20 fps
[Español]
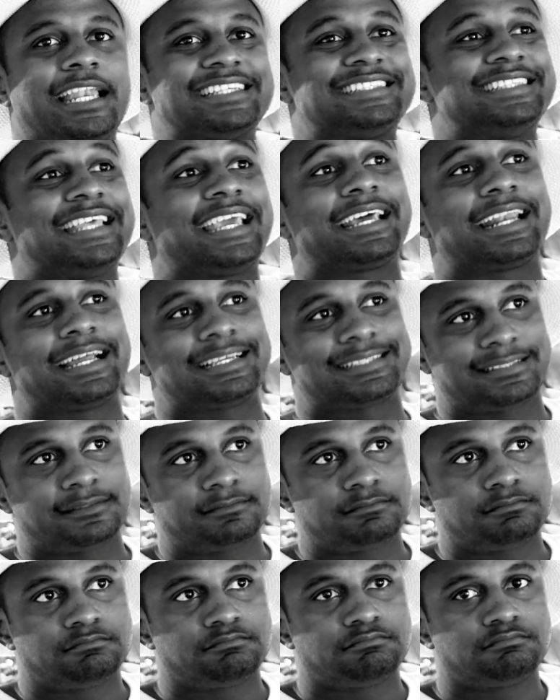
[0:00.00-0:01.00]
las
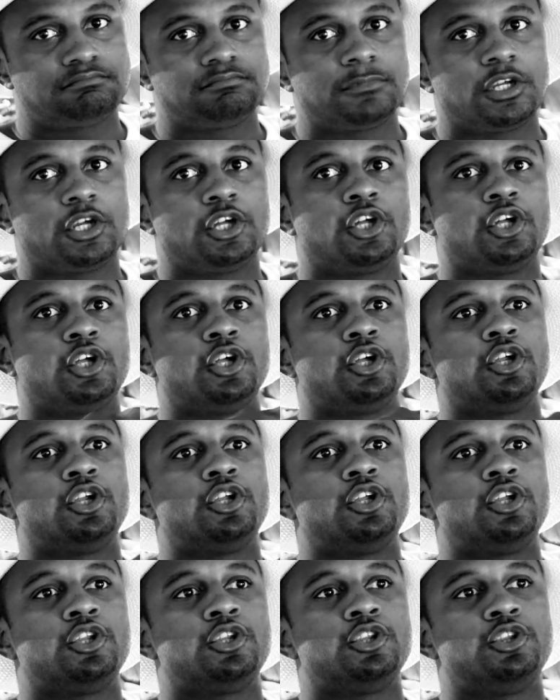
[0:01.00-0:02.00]
negras
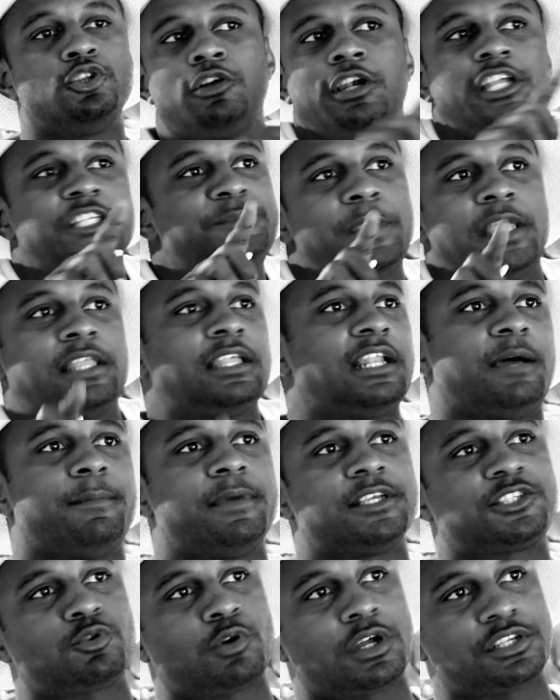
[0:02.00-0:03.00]
no les viene la
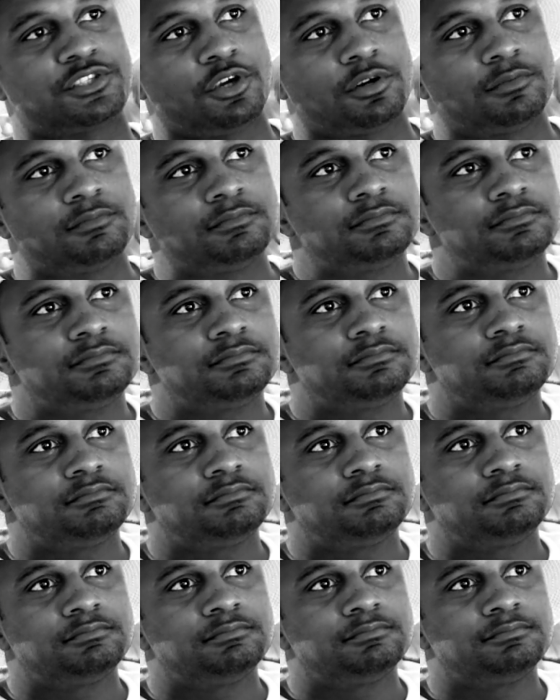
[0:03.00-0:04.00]
menstruación.
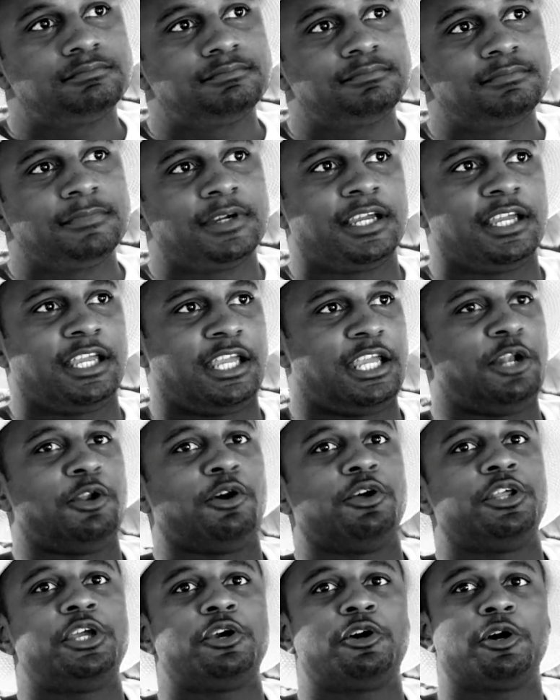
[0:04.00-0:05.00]
Y
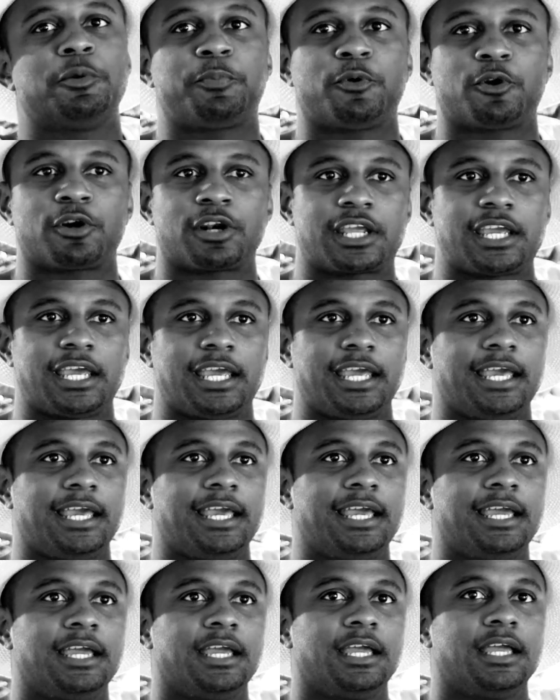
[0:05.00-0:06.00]
lo digo
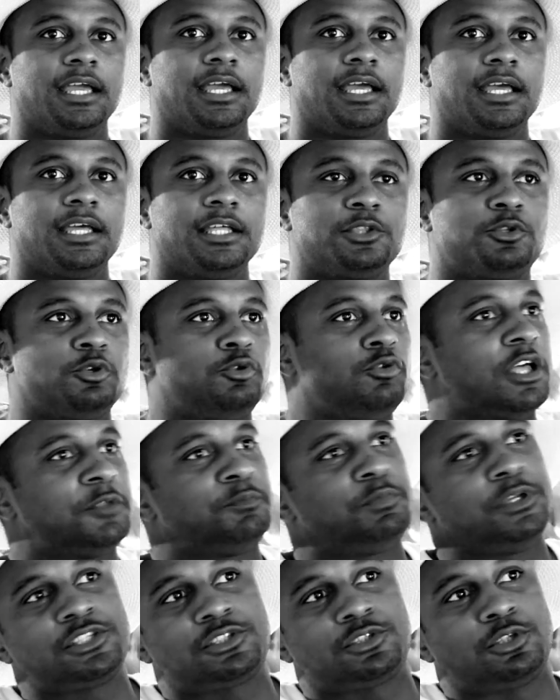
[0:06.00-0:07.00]
porque tú no
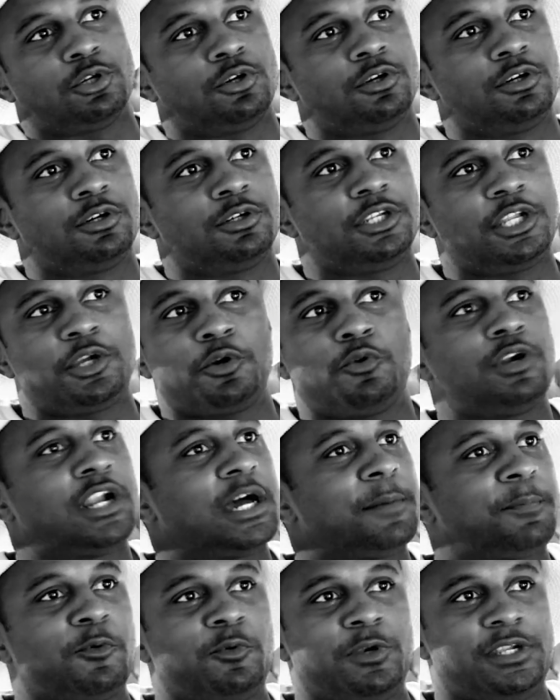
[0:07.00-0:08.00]
has visto
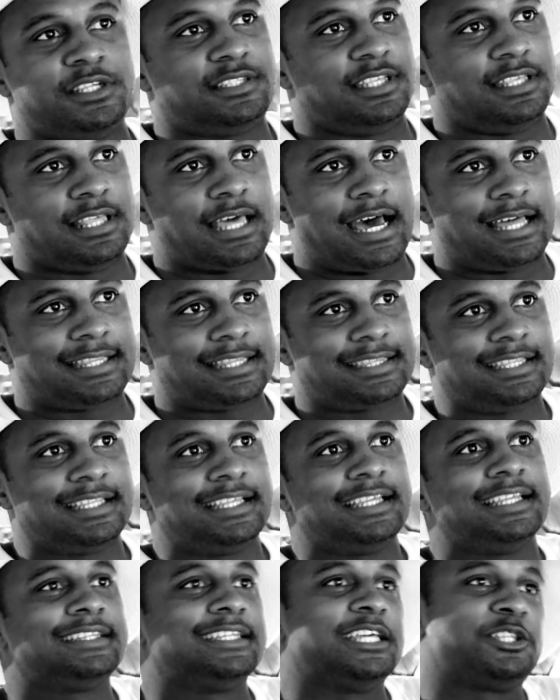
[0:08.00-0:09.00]
ninguna publicidad
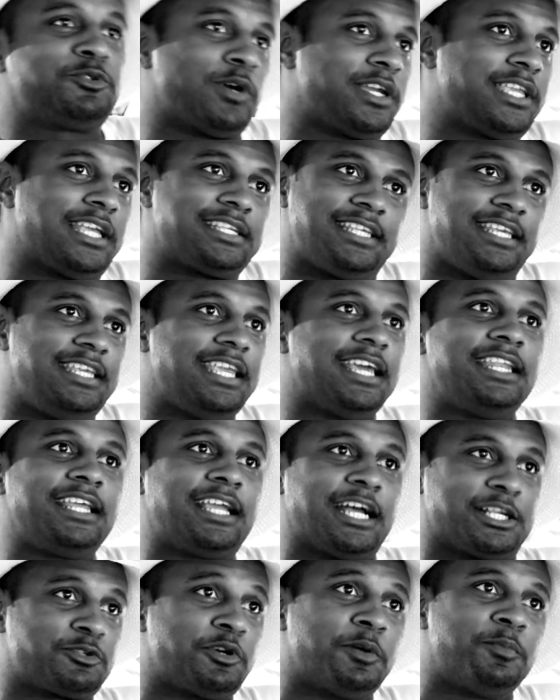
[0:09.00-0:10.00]
de toallas
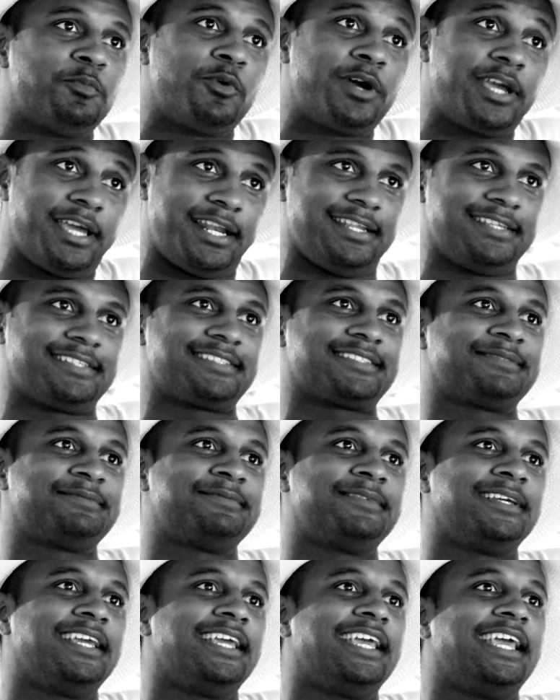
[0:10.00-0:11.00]
higiénicas con mujeres.
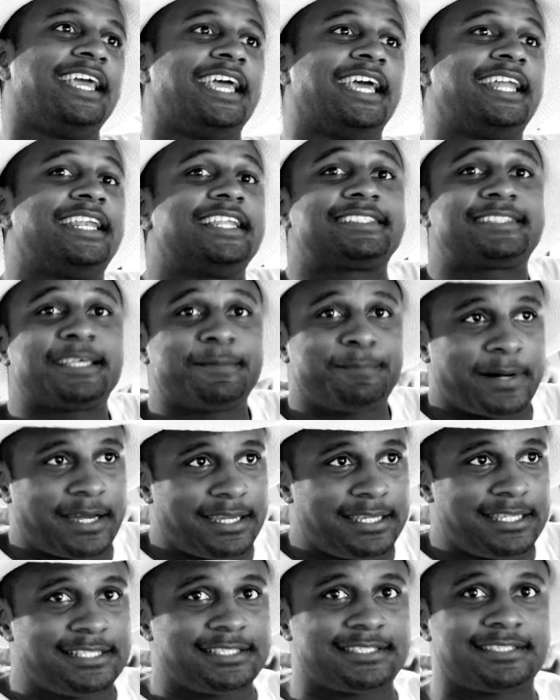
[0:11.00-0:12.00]
En este
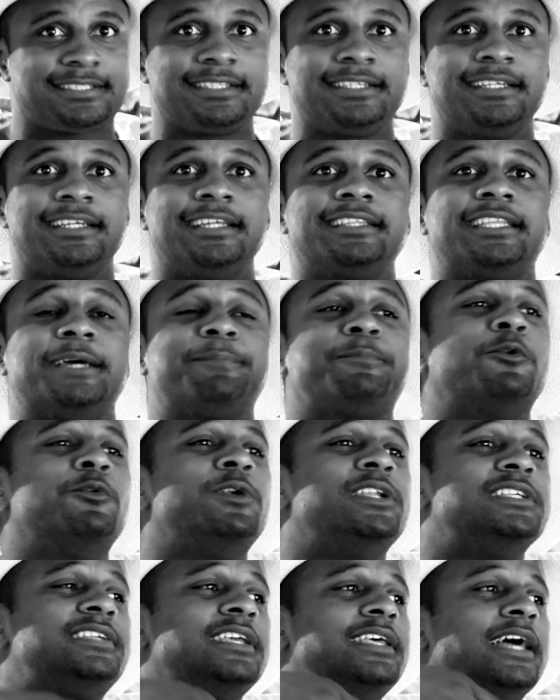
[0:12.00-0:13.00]
país de
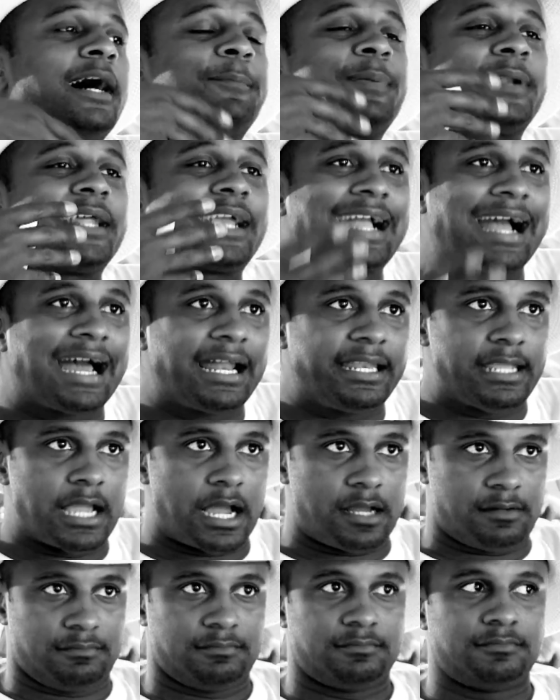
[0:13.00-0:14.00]
publicidad
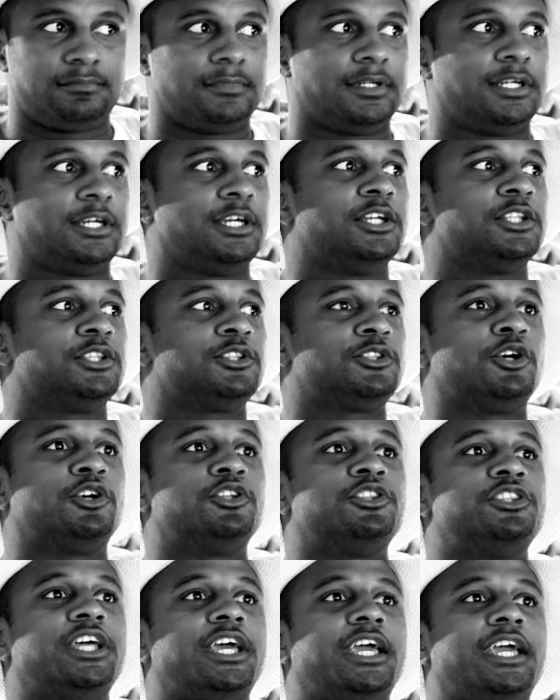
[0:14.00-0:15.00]
precaria,
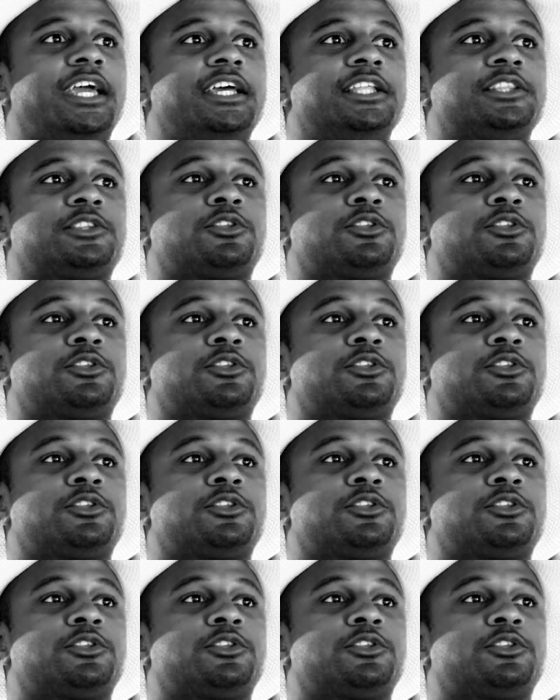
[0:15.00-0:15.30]
donde